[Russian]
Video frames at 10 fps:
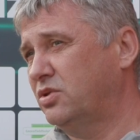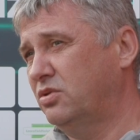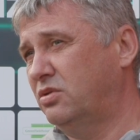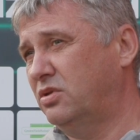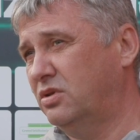
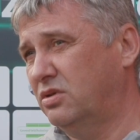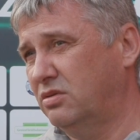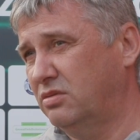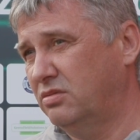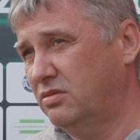
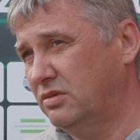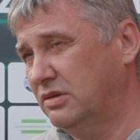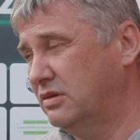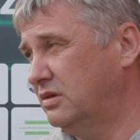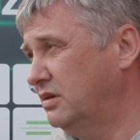что
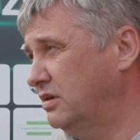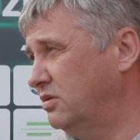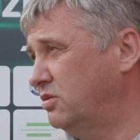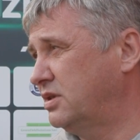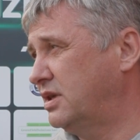
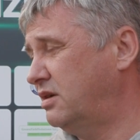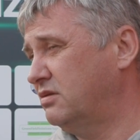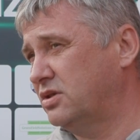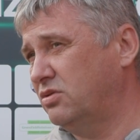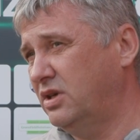
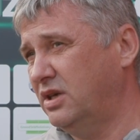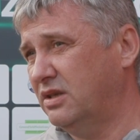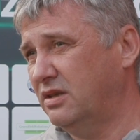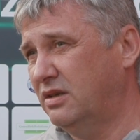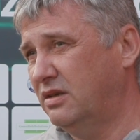Густаво,
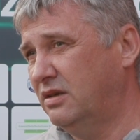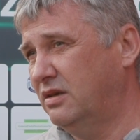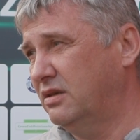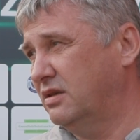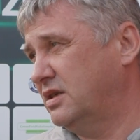Жульен
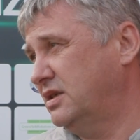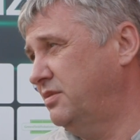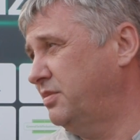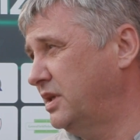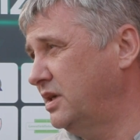
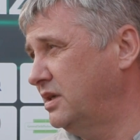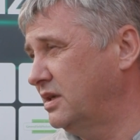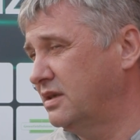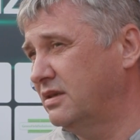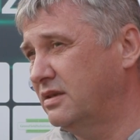должны
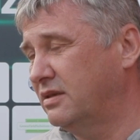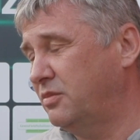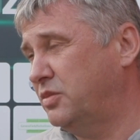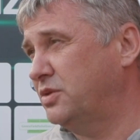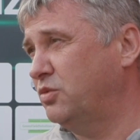подойти.
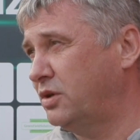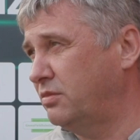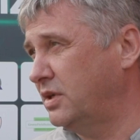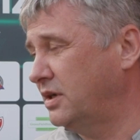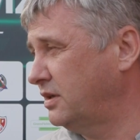Там
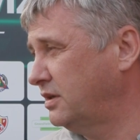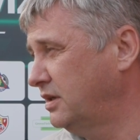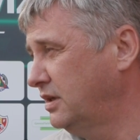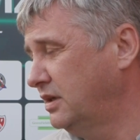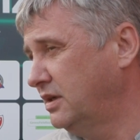посмотрим, как,
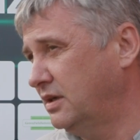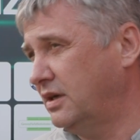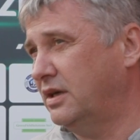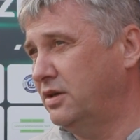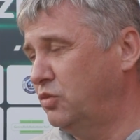
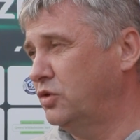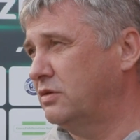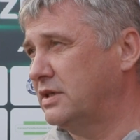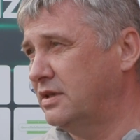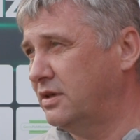как они будут
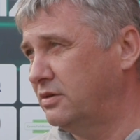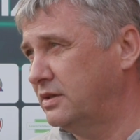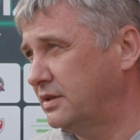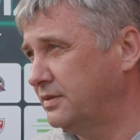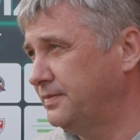
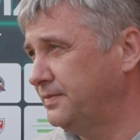восстанавливаться.